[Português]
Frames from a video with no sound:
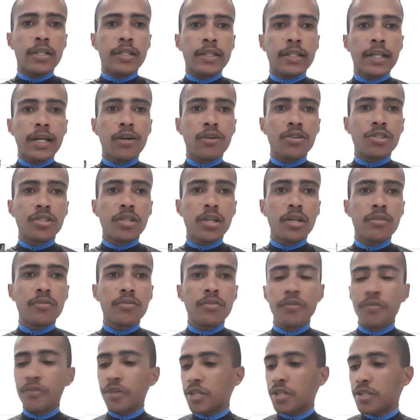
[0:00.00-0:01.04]
Tá gostando
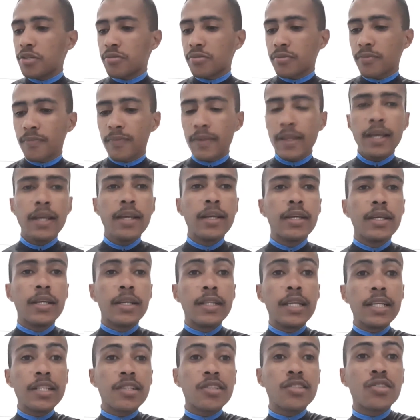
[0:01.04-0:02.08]
do vídeo?
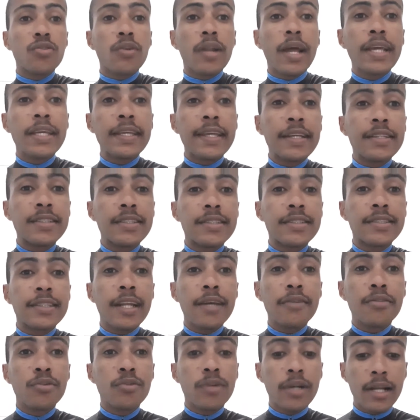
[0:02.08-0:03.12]
Deixa seu like aí, se
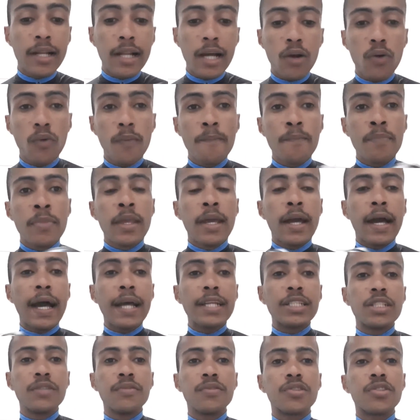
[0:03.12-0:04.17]
inscreve no canal,
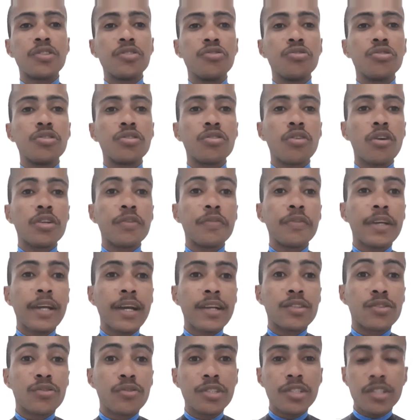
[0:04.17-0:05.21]
ative o sininho de
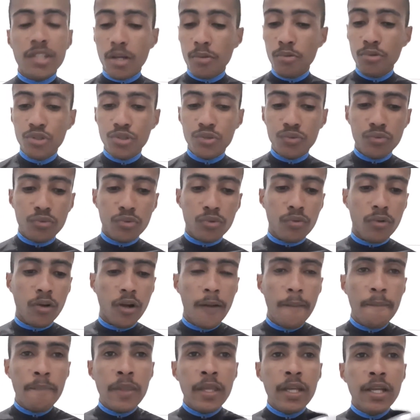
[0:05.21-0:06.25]
notificações e tamo junto,
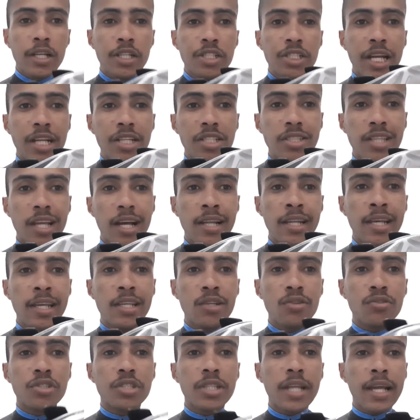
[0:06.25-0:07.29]
ó. Já instalei
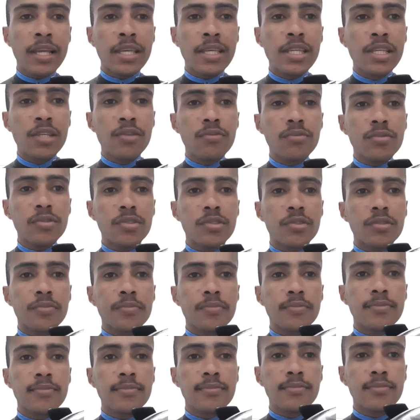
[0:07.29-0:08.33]
aqui os taquinhos,
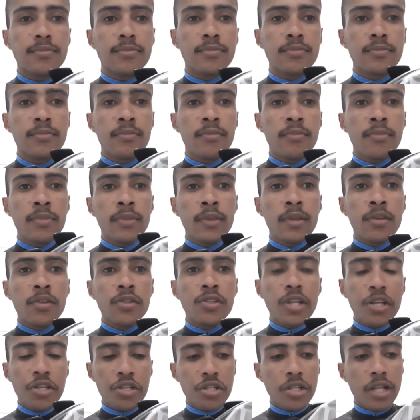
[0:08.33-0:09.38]

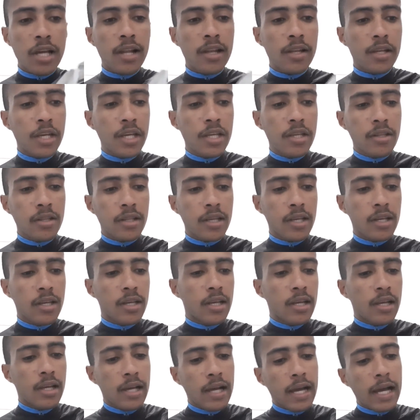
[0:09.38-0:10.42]
já instalei, né,
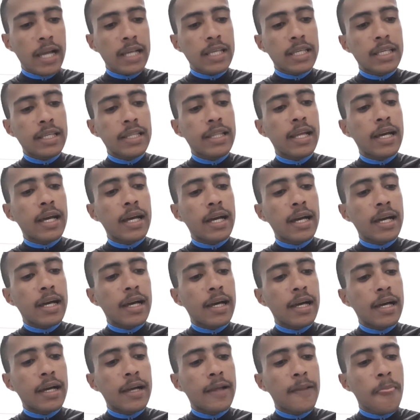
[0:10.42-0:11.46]
aqui
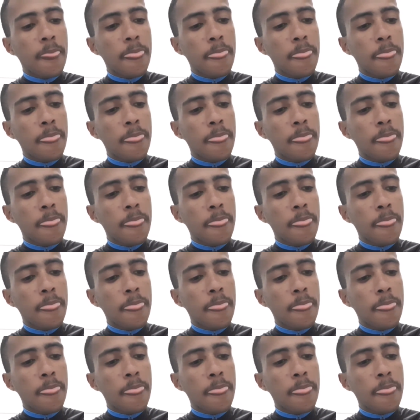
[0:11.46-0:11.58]
na,